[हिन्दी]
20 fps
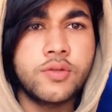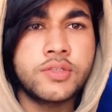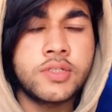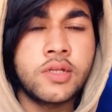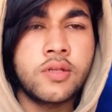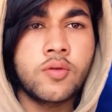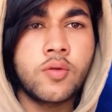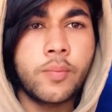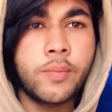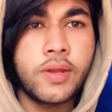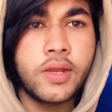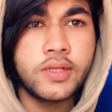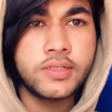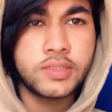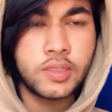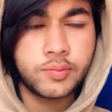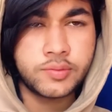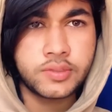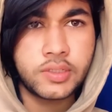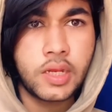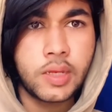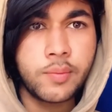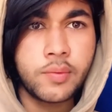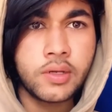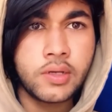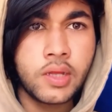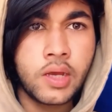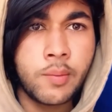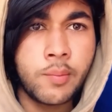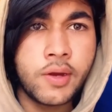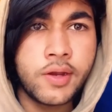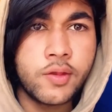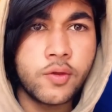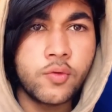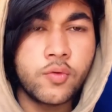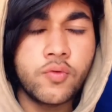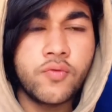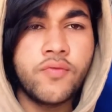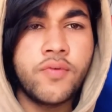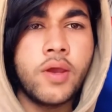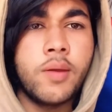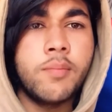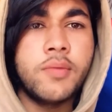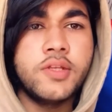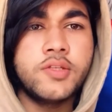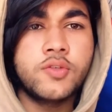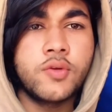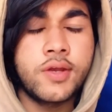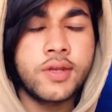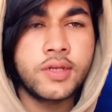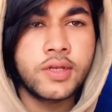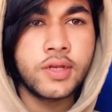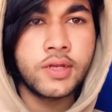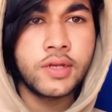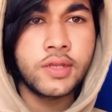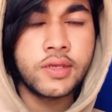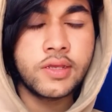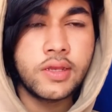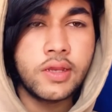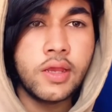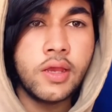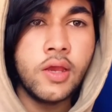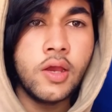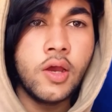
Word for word: चैनल को पहले सब्सक्राइब करना हमारी यूट्यूब फैमिली ज्वाइन करने के लिए